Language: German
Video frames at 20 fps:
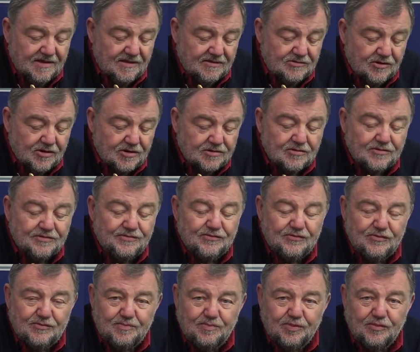Nord- und
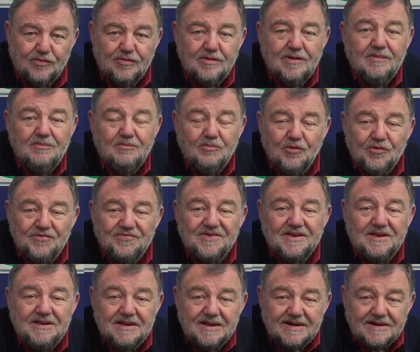Südpol muss
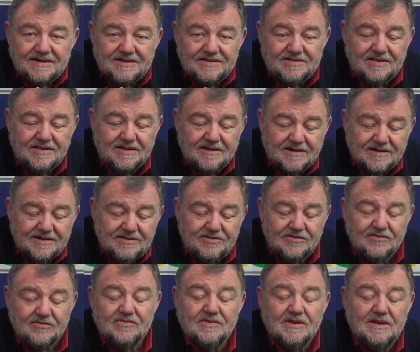in der richtigen
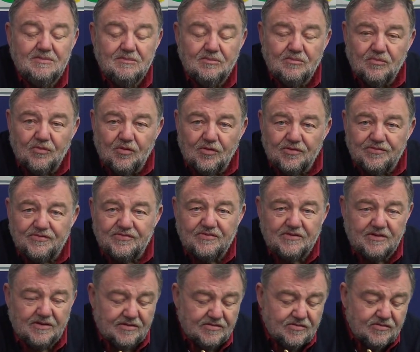Richtung sein, muss
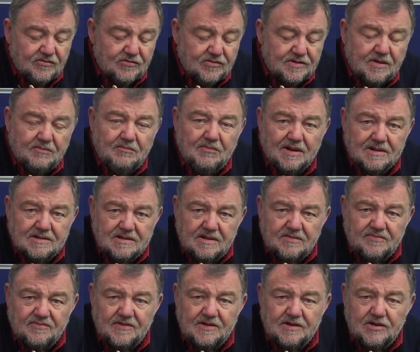zu dem
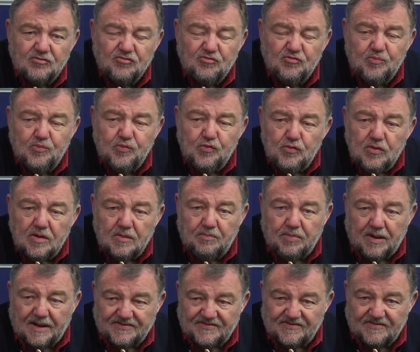Magnetfeld der Spule
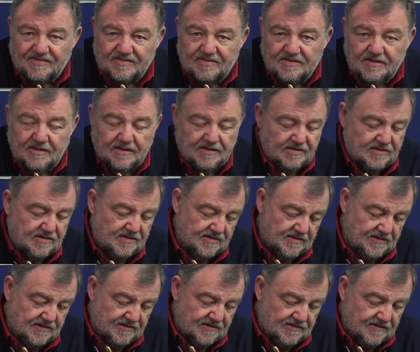passen.
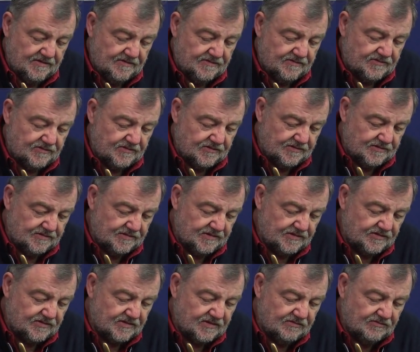So,
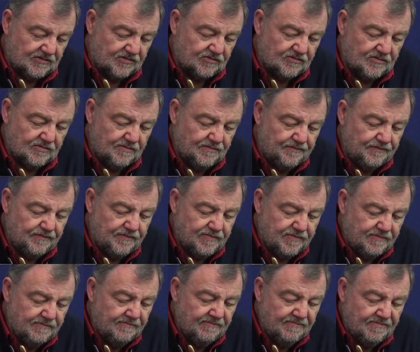jetzt drehen wir es um.
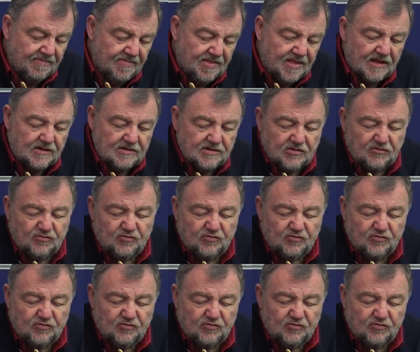Denn die